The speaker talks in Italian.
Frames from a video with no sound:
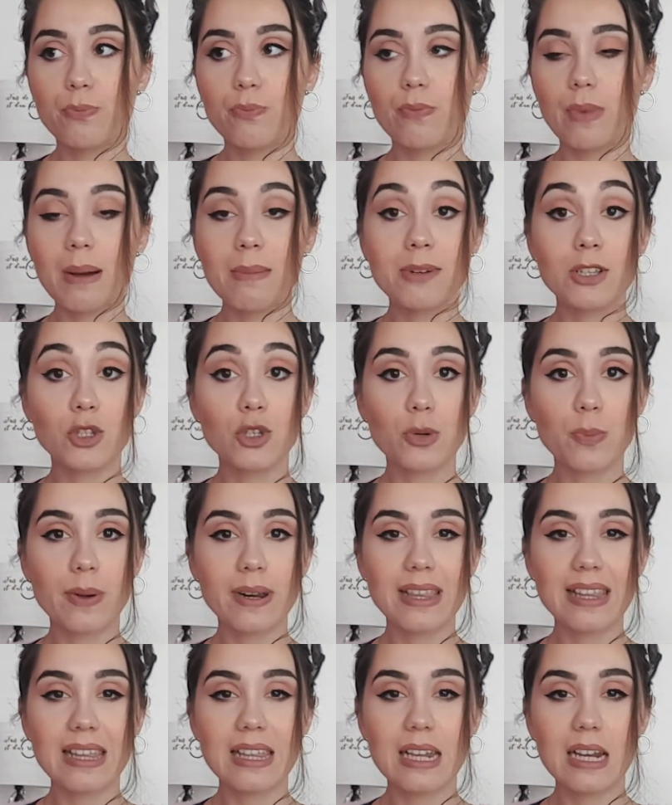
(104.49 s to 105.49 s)
la maggior
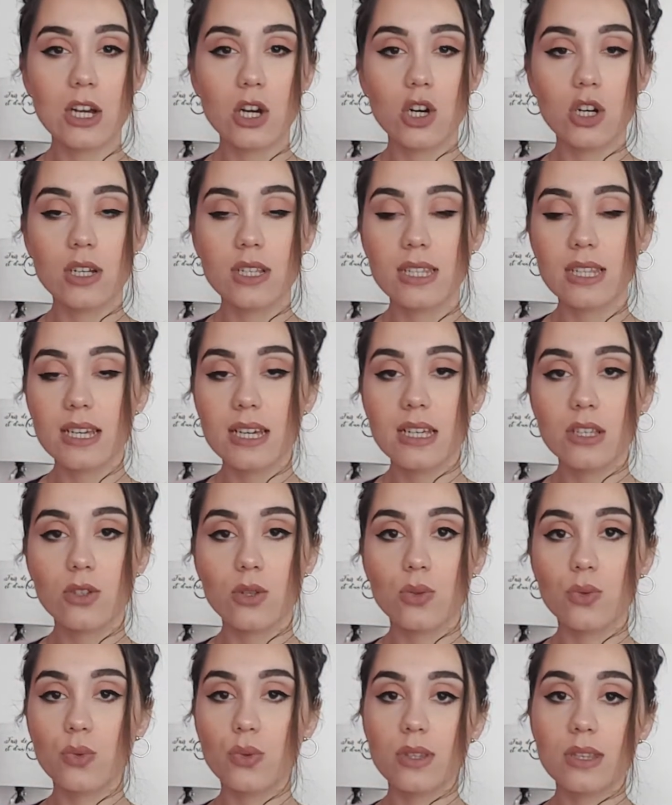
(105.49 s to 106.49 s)
parte delle cose
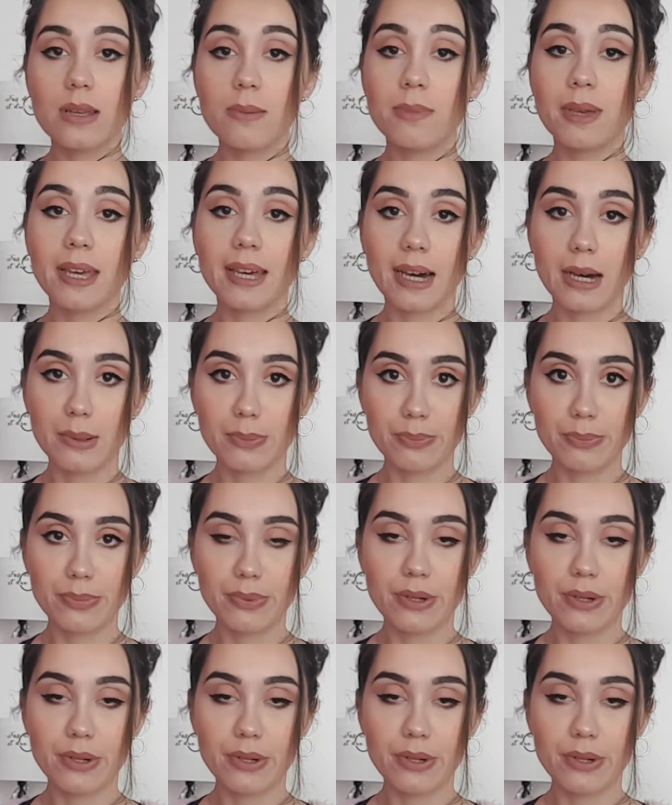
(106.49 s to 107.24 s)
sono tutte make up,